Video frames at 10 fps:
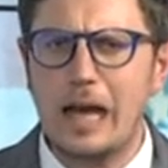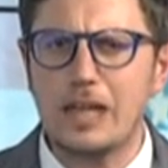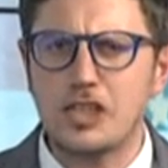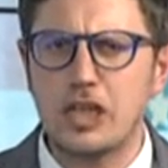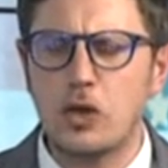
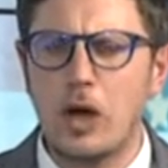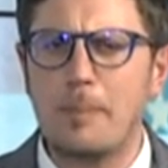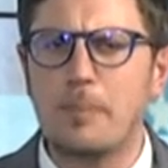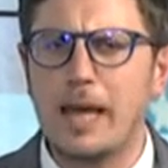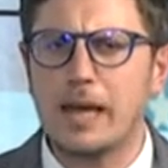a cielo
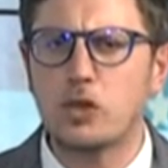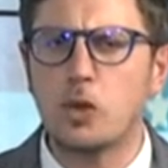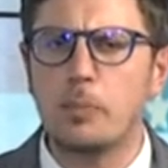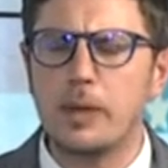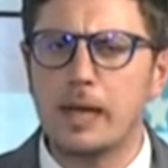
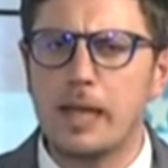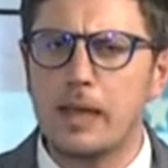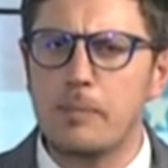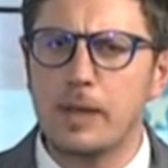aperto. Perché?